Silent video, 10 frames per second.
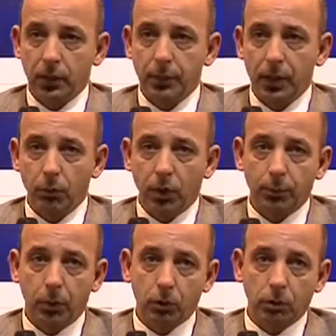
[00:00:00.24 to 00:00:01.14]
abbiamo un
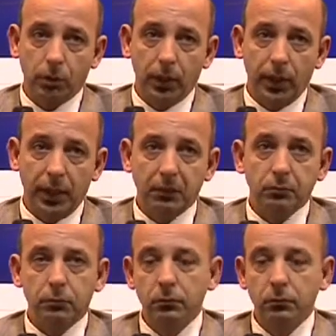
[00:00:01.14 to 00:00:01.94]
rapporto di,